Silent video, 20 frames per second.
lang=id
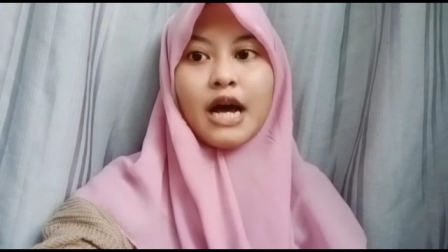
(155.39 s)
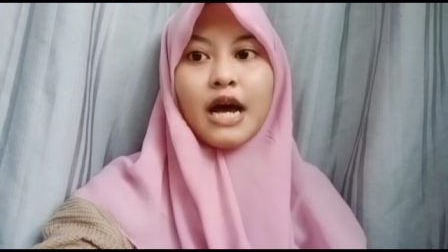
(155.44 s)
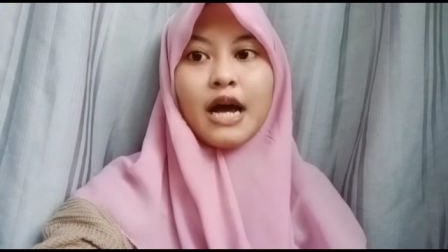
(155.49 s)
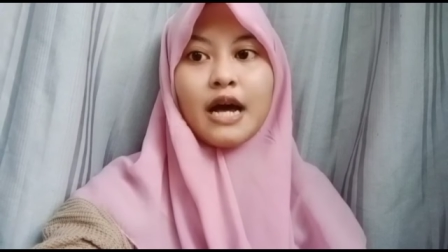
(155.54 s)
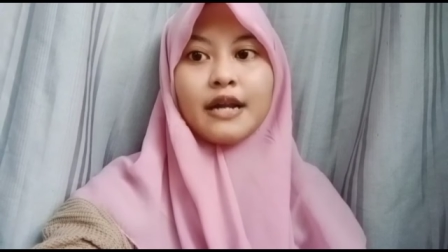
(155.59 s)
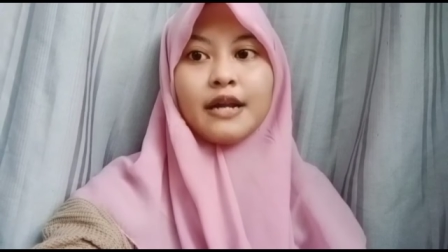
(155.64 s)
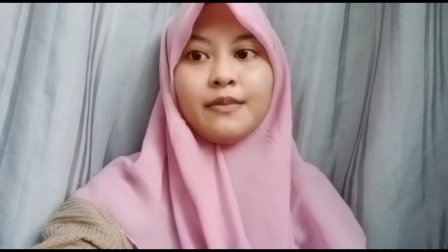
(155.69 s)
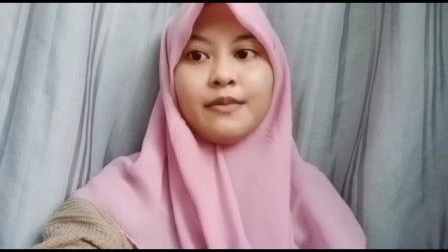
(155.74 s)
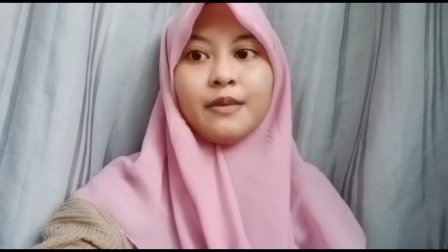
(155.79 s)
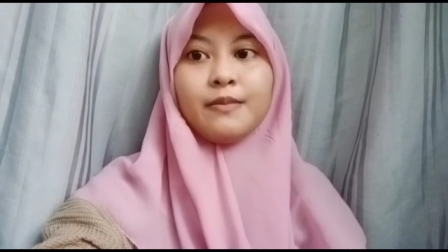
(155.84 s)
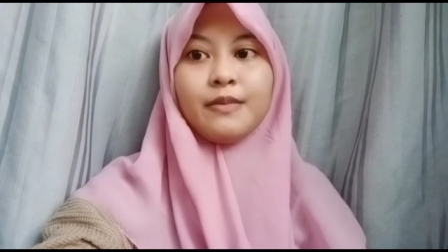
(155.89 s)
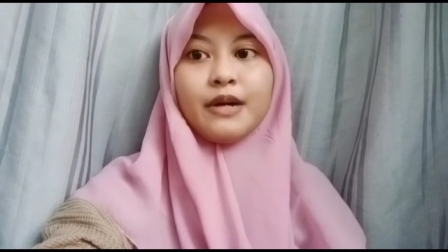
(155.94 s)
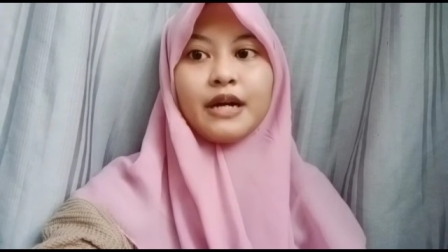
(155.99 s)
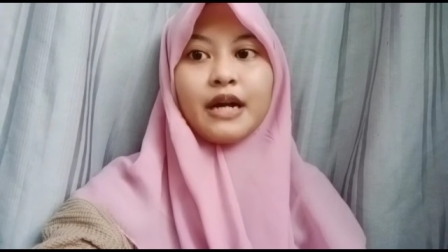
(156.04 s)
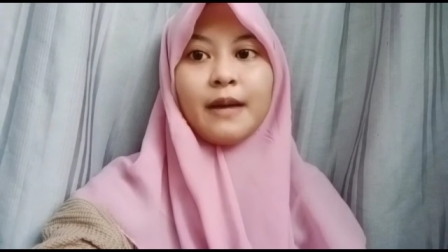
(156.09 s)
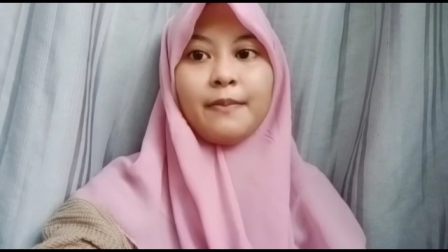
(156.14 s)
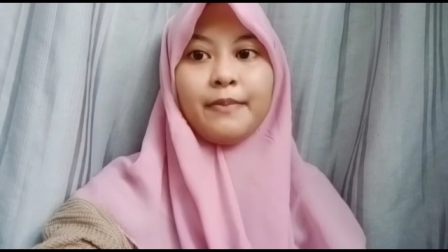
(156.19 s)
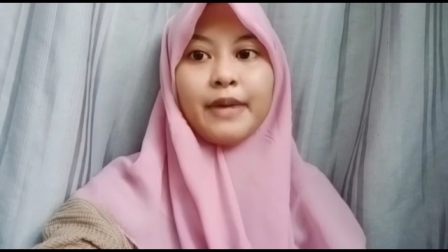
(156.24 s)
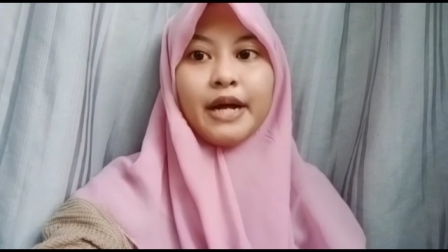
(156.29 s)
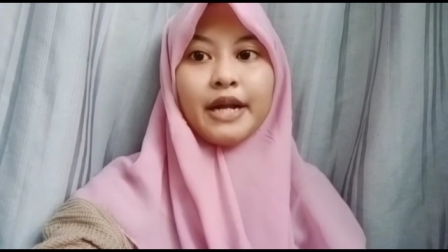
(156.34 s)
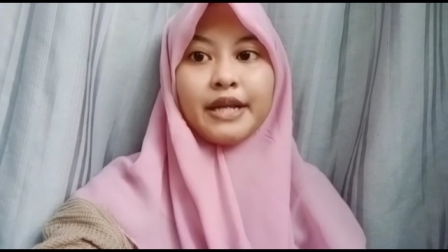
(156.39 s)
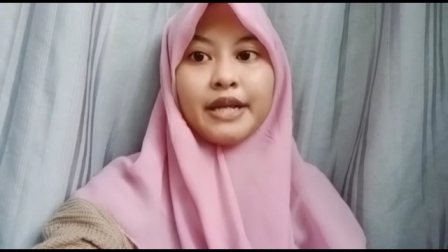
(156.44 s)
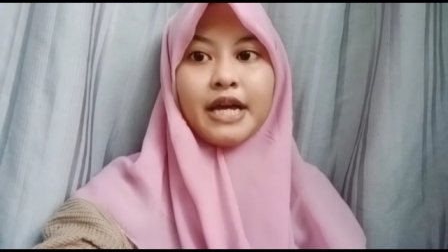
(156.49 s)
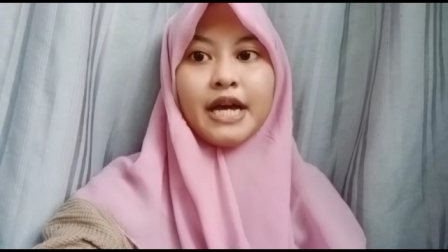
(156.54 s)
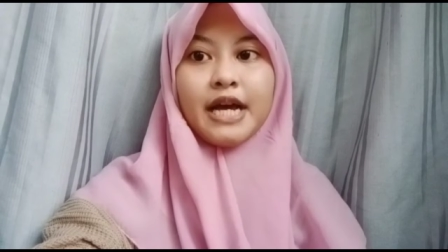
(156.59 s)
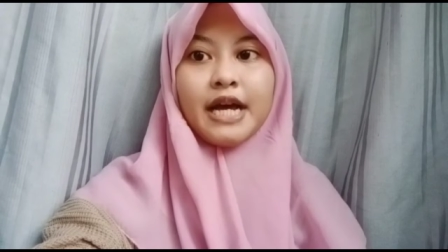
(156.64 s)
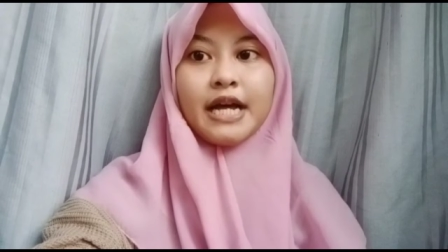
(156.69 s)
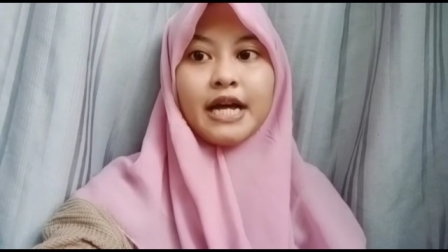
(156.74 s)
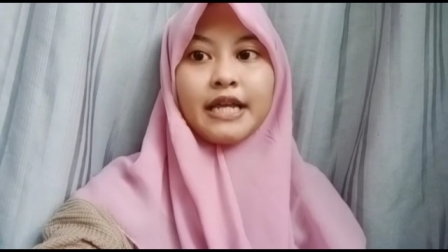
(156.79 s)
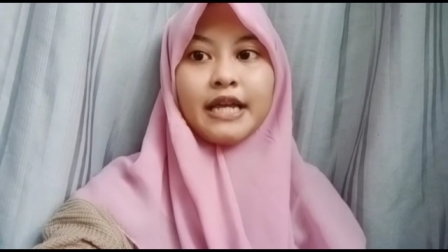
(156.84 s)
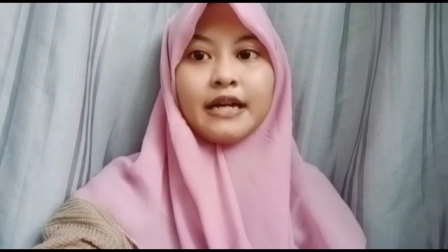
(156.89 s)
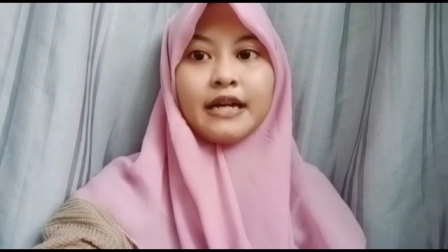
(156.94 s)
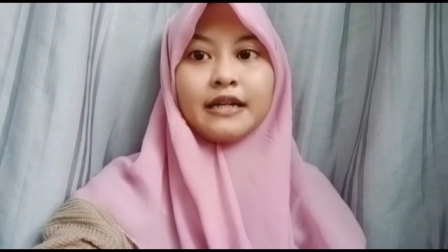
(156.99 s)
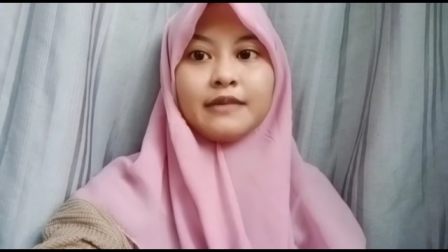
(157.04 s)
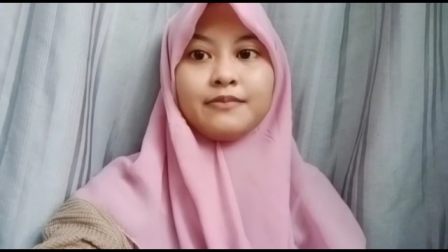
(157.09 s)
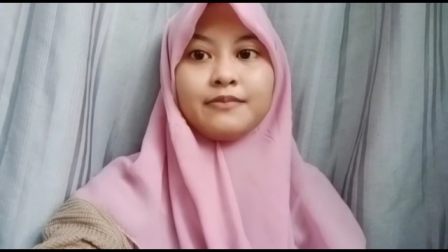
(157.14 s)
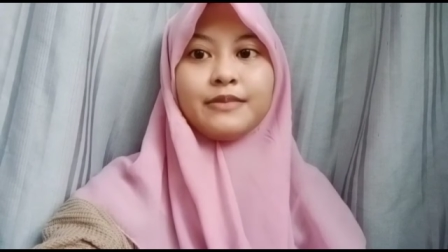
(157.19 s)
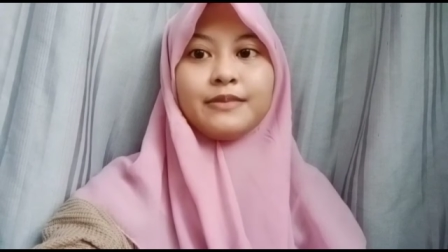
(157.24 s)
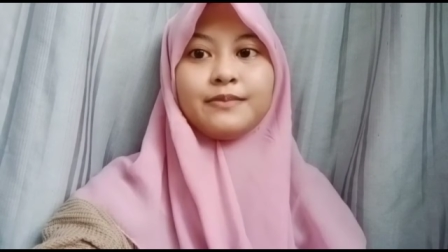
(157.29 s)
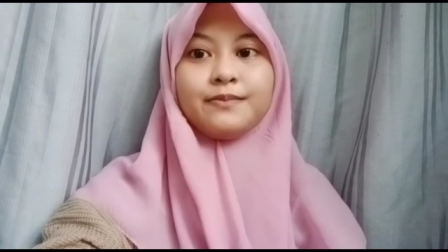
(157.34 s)
ada beberapanya
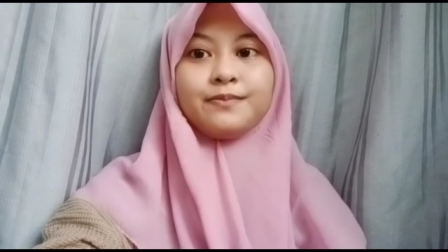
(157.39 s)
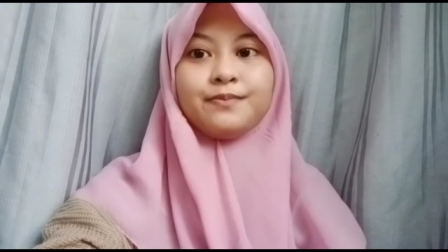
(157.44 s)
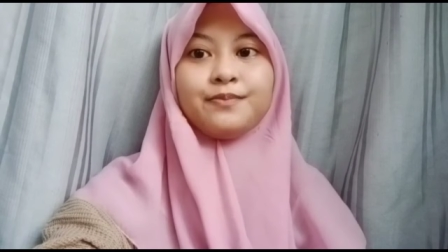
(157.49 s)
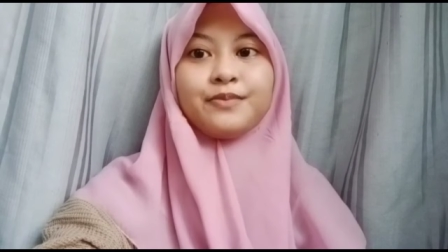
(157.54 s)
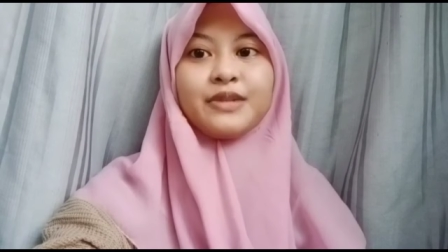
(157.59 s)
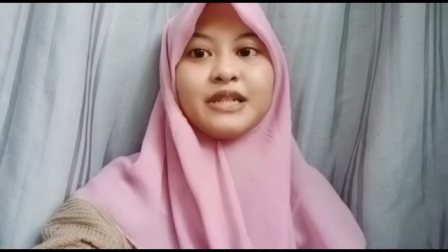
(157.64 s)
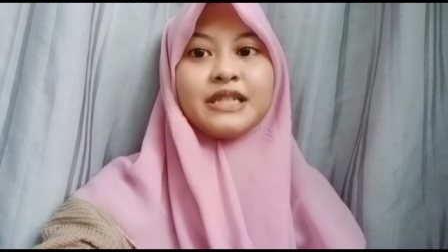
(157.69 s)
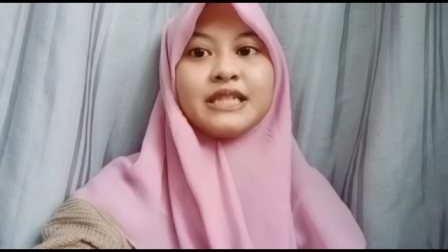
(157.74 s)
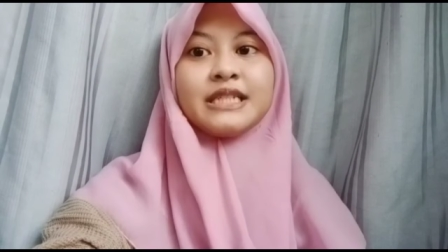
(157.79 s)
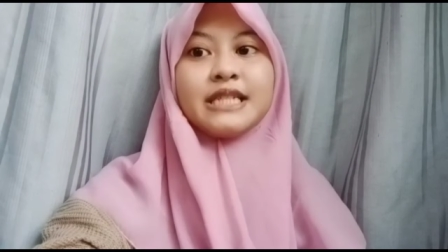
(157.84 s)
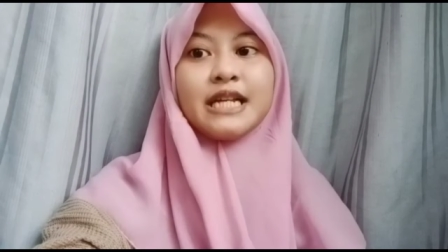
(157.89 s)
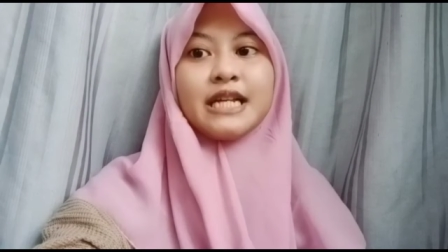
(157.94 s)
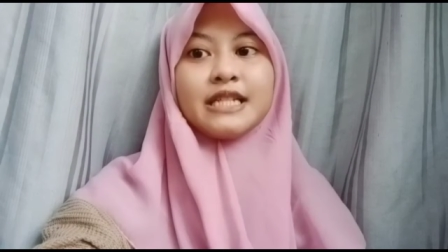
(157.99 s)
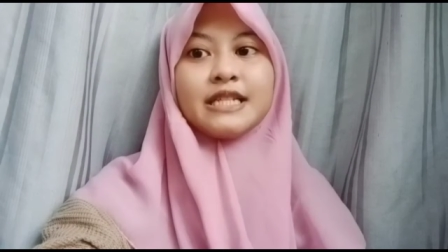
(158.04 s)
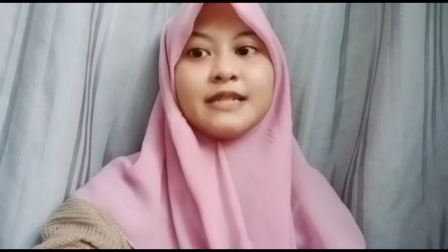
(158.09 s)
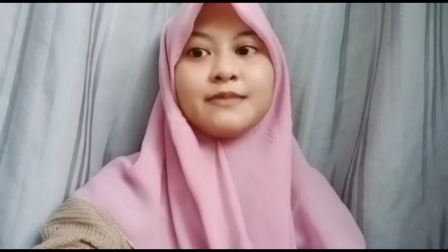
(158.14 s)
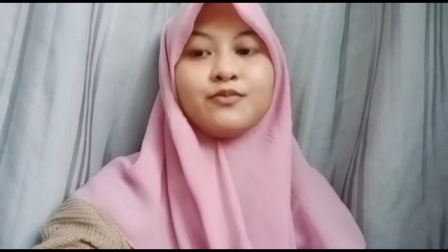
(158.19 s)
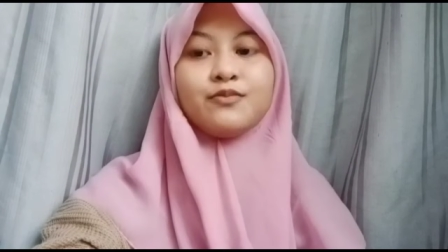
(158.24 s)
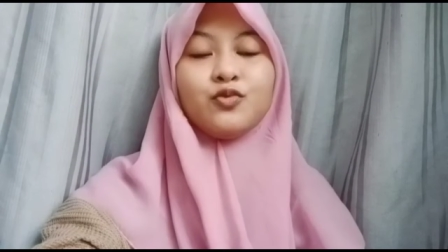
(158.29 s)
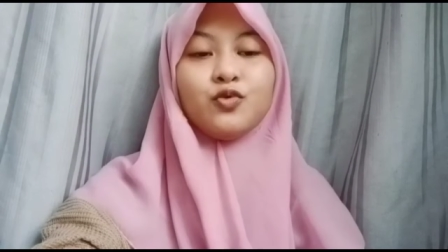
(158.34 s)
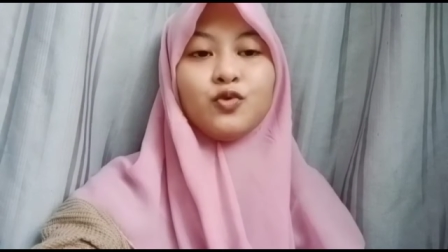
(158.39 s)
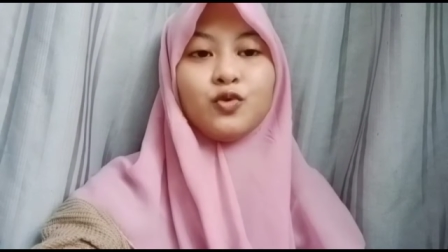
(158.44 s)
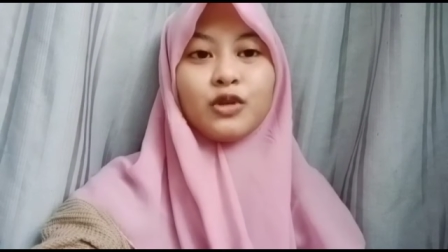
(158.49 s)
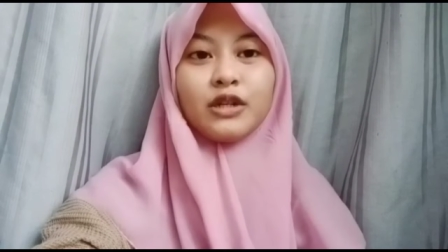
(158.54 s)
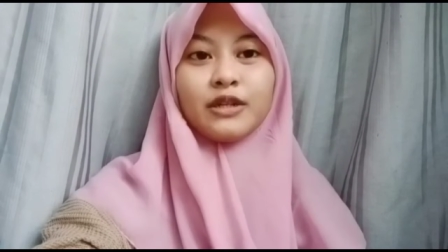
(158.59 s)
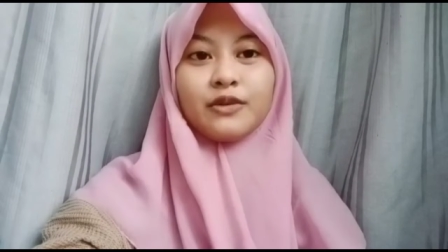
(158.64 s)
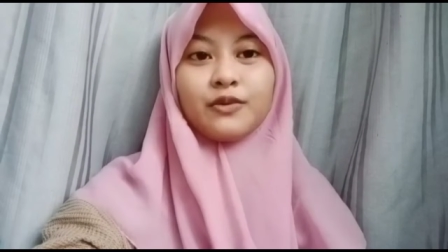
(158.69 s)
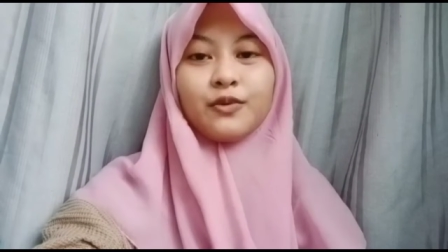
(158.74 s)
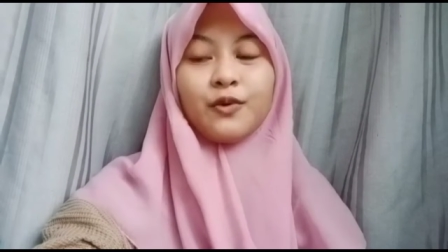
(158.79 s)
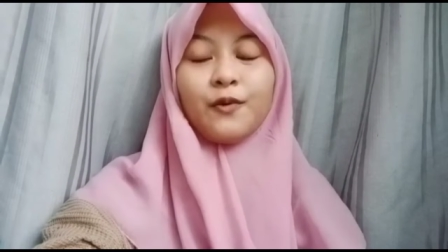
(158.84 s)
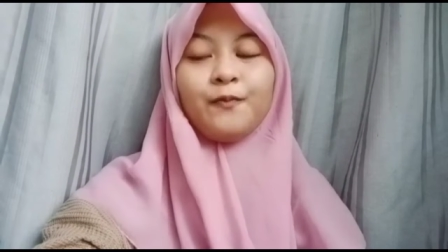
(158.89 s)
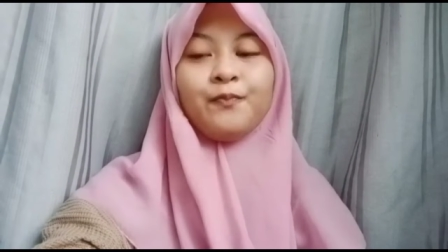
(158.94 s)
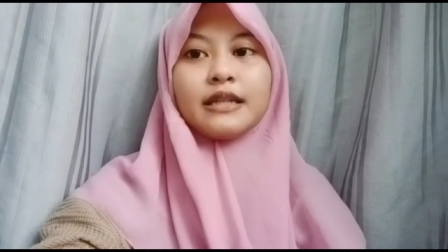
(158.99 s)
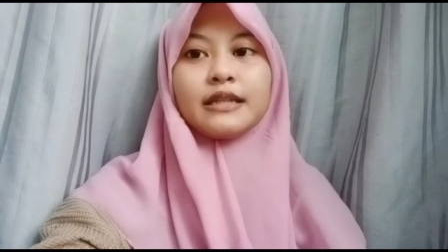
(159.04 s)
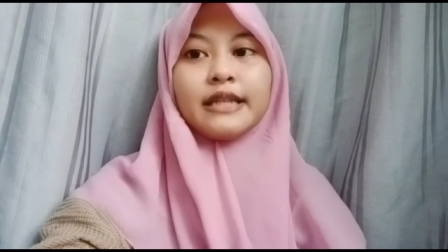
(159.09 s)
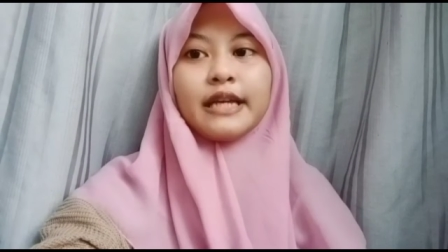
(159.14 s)
yang kesan semu gitu.